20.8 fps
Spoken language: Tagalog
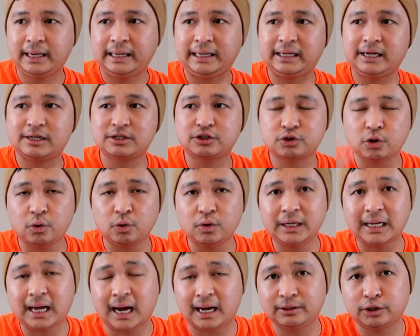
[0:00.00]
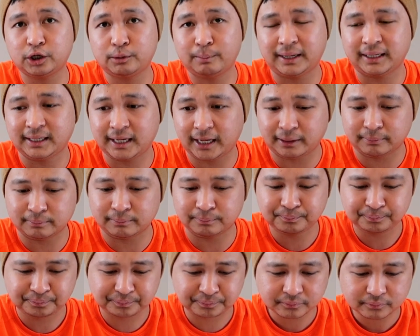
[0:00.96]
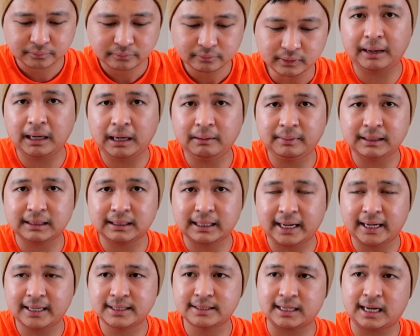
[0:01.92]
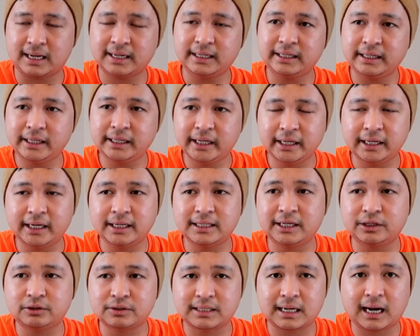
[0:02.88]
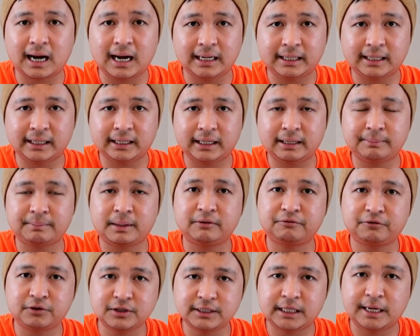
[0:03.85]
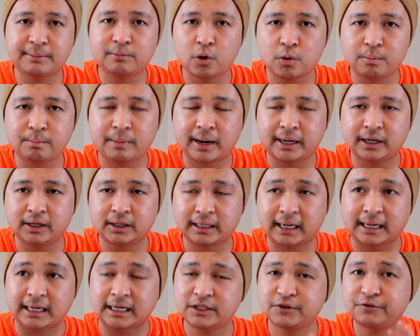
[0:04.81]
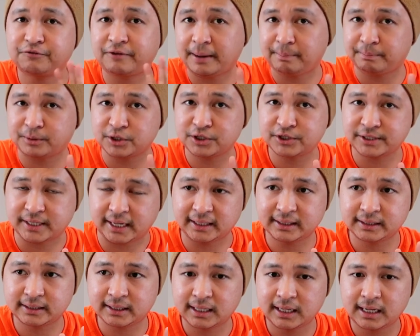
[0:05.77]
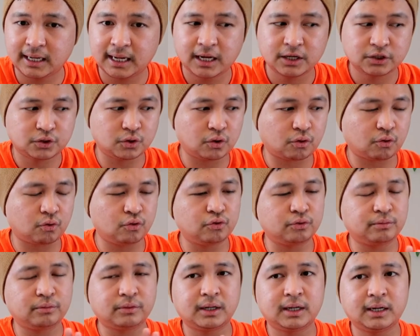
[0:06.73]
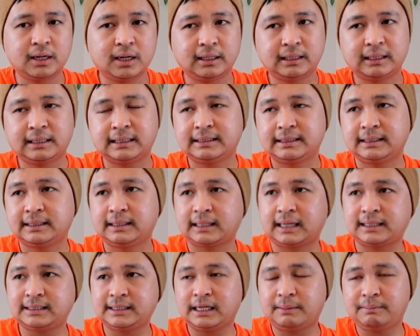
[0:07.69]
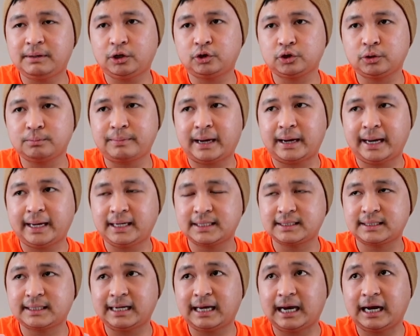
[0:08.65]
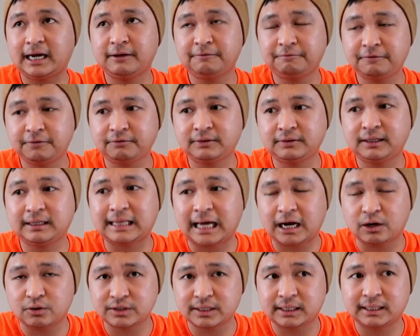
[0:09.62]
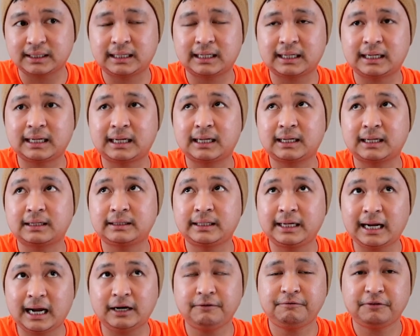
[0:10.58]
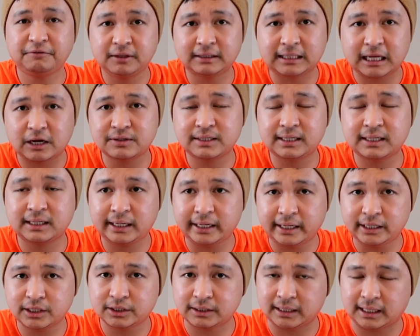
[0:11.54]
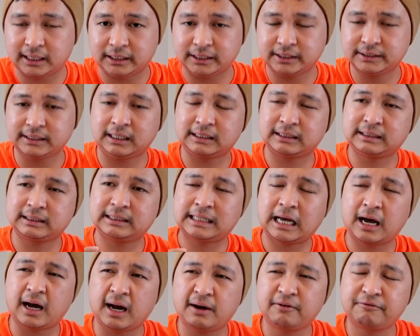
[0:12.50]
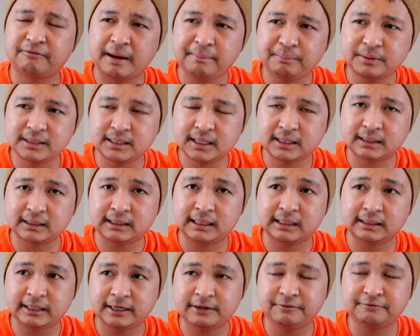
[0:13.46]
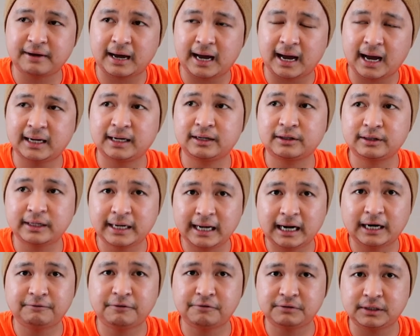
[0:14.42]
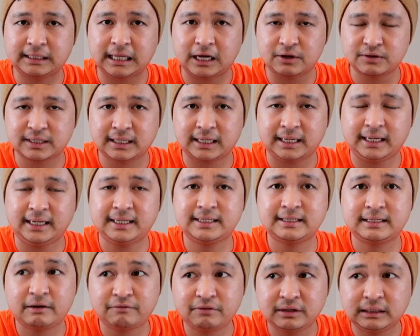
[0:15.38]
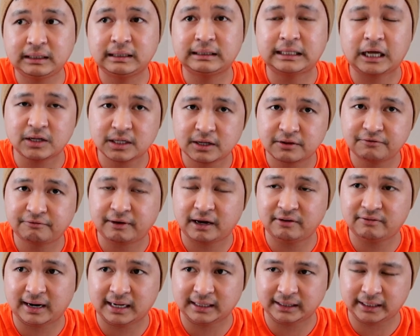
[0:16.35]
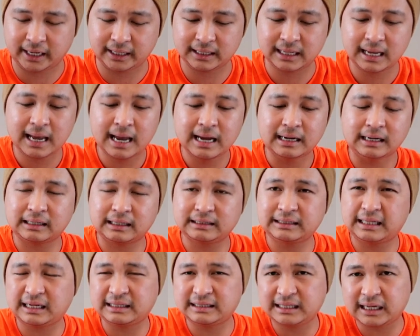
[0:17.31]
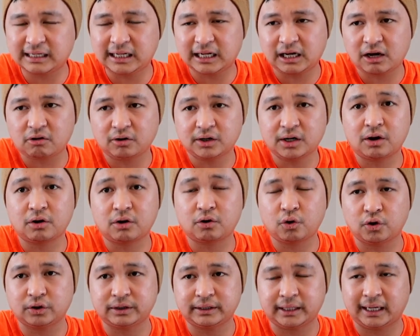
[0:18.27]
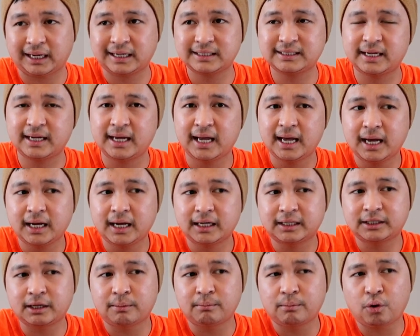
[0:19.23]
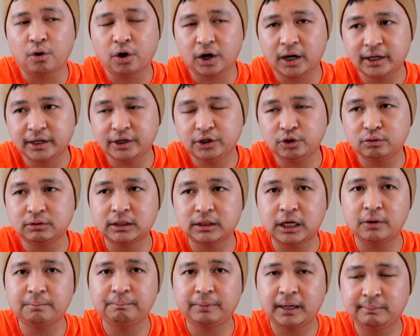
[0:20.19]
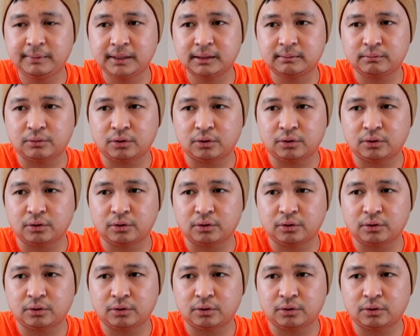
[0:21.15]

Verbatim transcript: It is solely under my name. Payment, guys, ang hinihingi dito sa Calgary pag first time home buyer ka is 5%. So kung, kasi nabili ko itong bahay is 350,000 350,000 Canadian dollars, ang, da, ang 5% ng, 3, uh, ah, ng 350,000 is 17,500. Nagdagdag lang ako ng konti kasi the more yung down payment